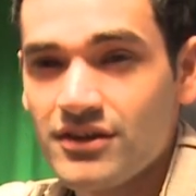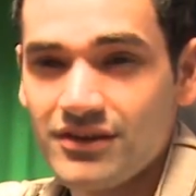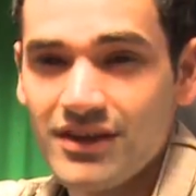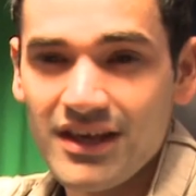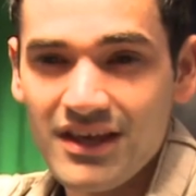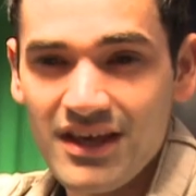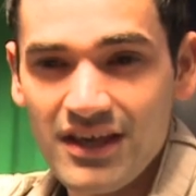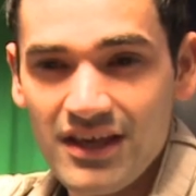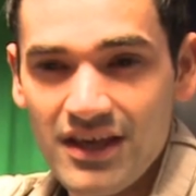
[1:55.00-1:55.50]

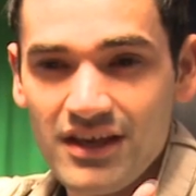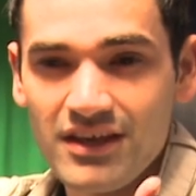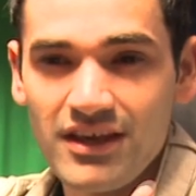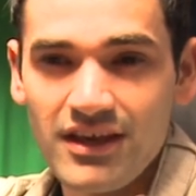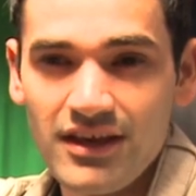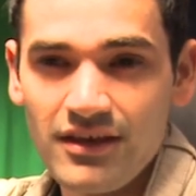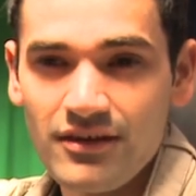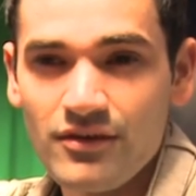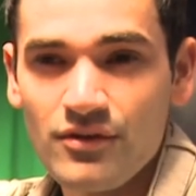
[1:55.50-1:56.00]
देखेंगे कि
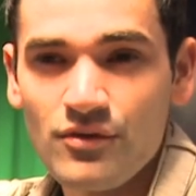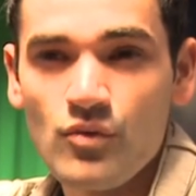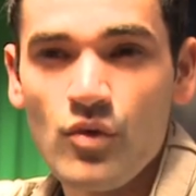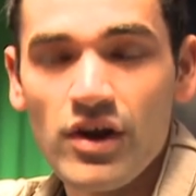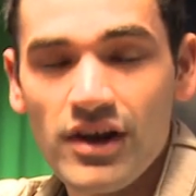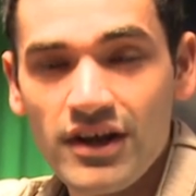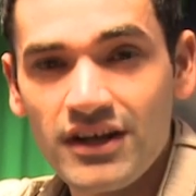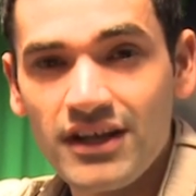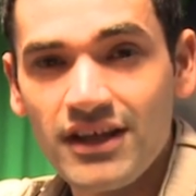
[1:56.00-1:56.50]

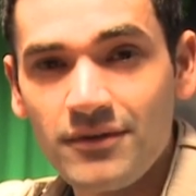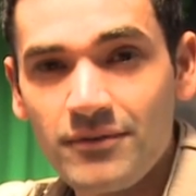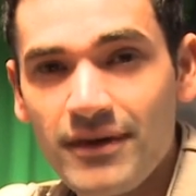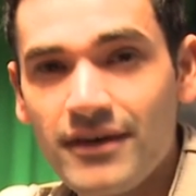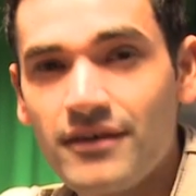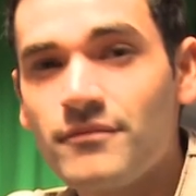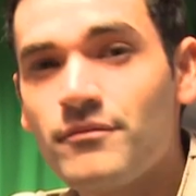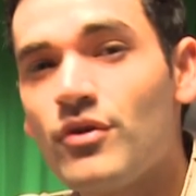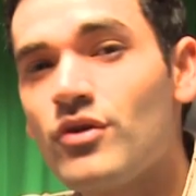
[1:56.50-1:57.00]
क्वालिटी में
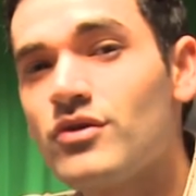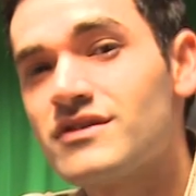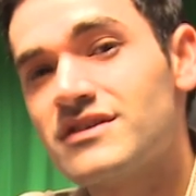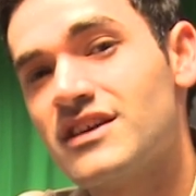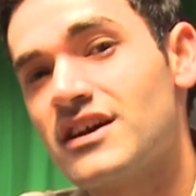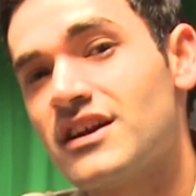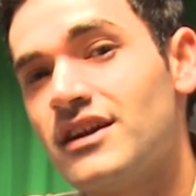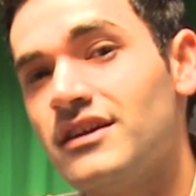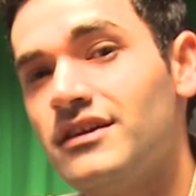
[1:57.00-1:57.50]
एक बहुत
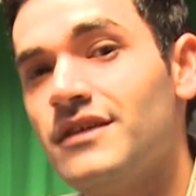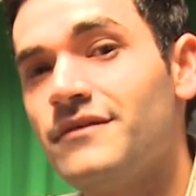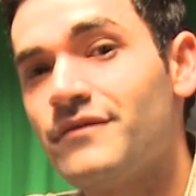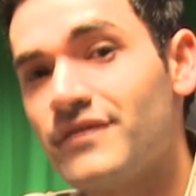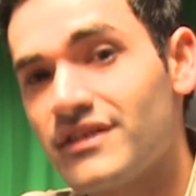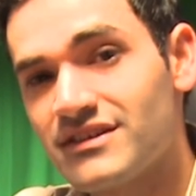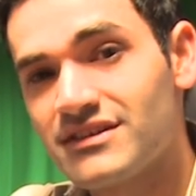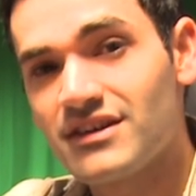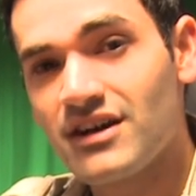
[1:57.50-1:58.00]
ज़्यादा
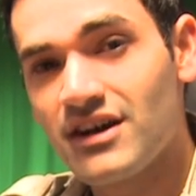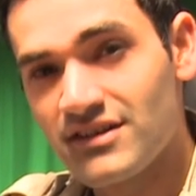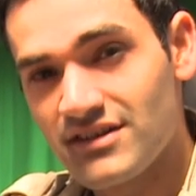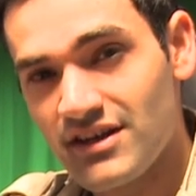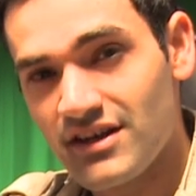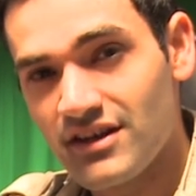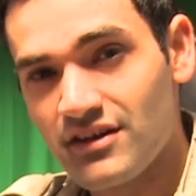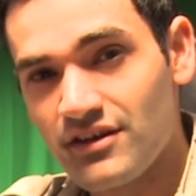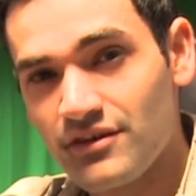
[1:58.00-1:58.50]
डिफरेंस आ
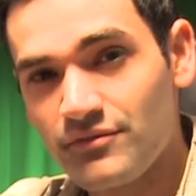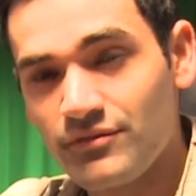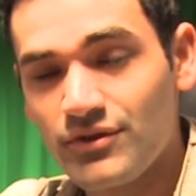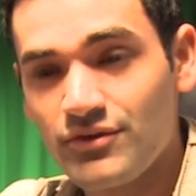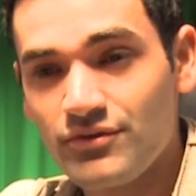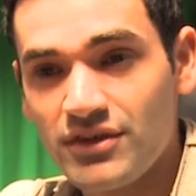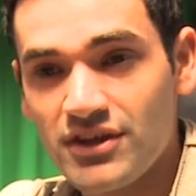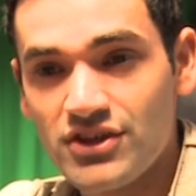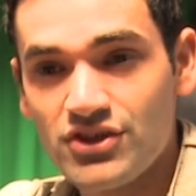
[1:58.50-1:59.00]
जाएगा
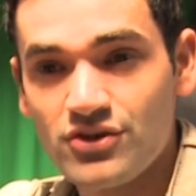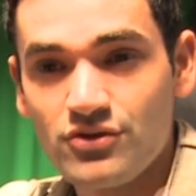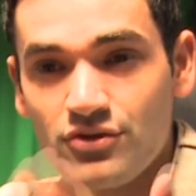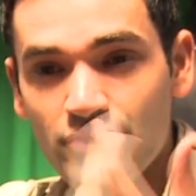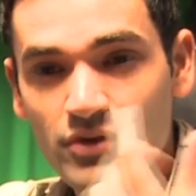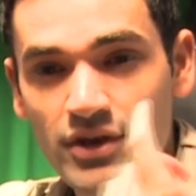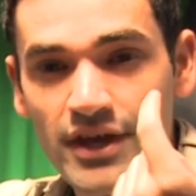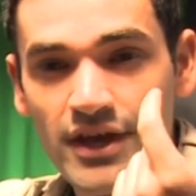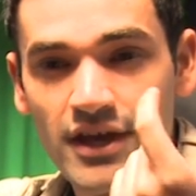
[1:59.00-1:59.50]
क्योंकि जो
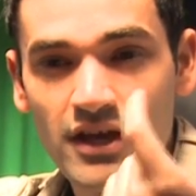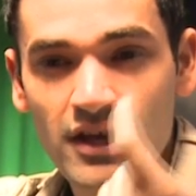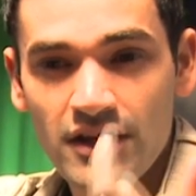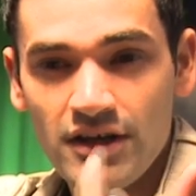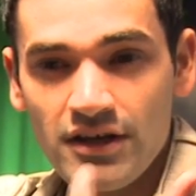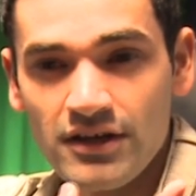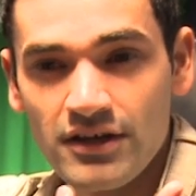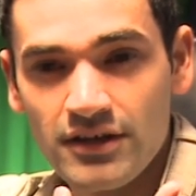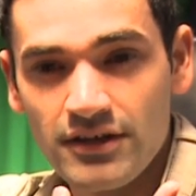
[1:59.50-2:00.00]

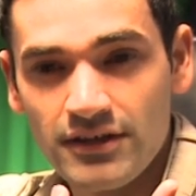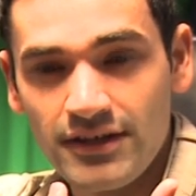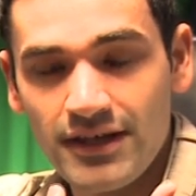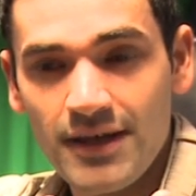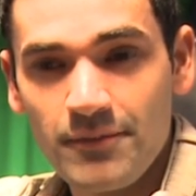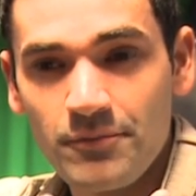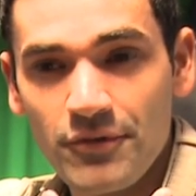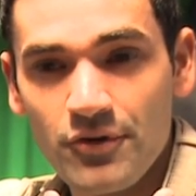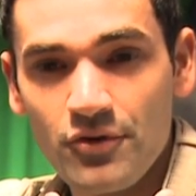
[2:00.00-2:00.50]

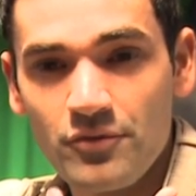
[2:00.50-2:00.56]
टेप के